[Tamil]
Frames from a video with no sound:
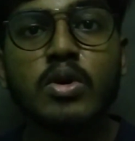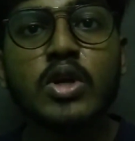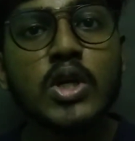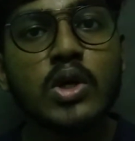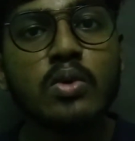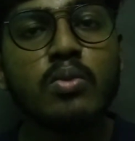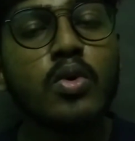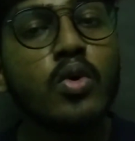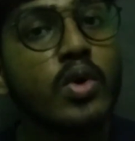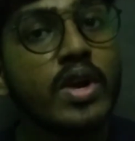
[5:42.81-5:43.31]

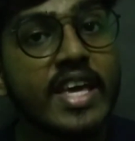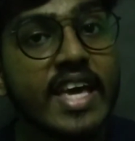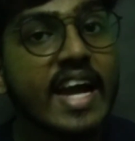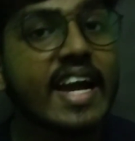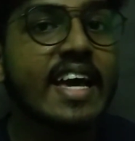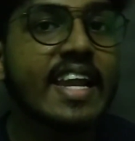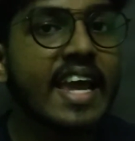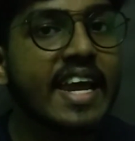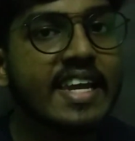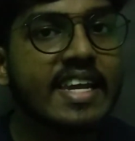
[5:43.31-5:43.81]
முன்னு மூணு
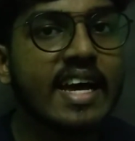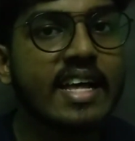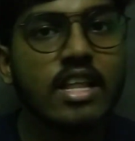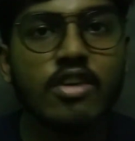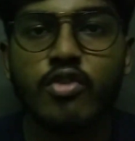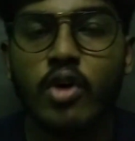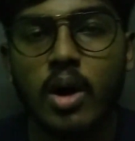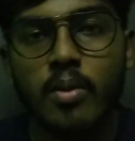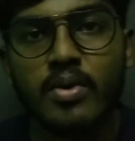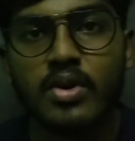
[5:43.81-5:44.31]
ஏக்கர் கிட்ட
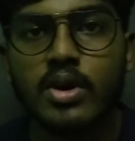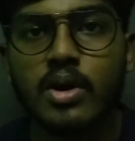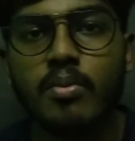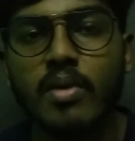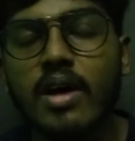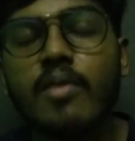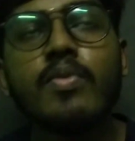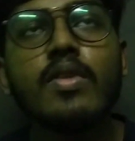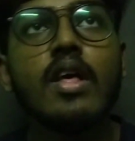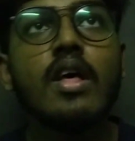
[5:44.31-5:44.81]
அந்த ஃபார்ம்
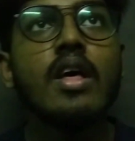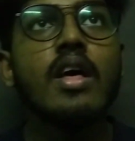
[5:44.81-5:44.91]
இருக்குமா